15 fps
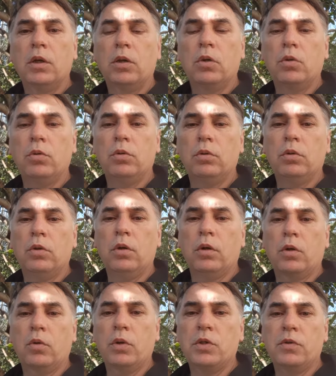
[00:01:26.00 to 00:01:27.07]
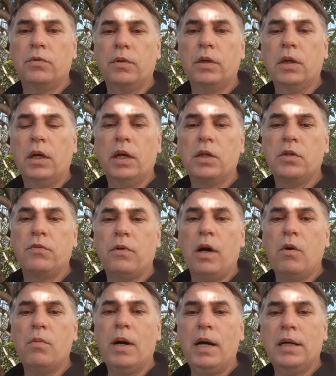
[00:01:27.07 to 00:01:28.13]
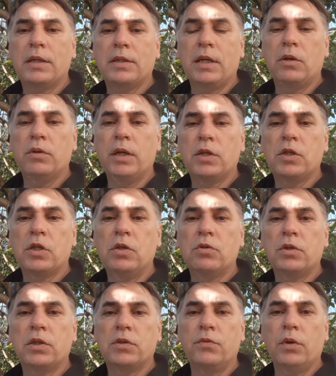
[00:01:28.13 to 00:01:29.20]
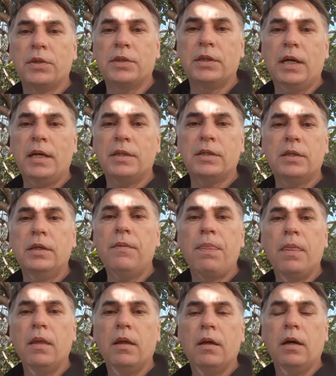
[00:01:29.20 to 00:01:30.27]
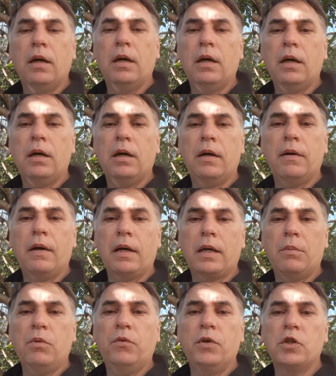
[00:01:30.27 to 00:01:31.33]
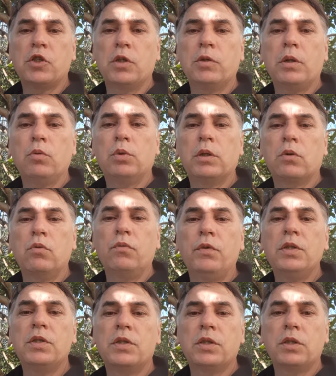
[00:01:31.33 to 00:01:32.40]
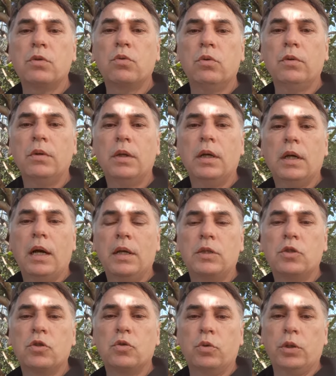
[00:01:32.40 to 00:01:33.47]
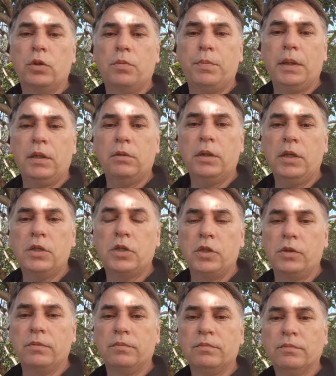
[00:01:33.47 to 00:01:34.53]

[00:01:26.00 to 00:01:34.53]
que o, que o Edival Marques, aí o Netinho, se esforçasse, uh, acabou fechando a luta com 25 a 18 para o Netinho.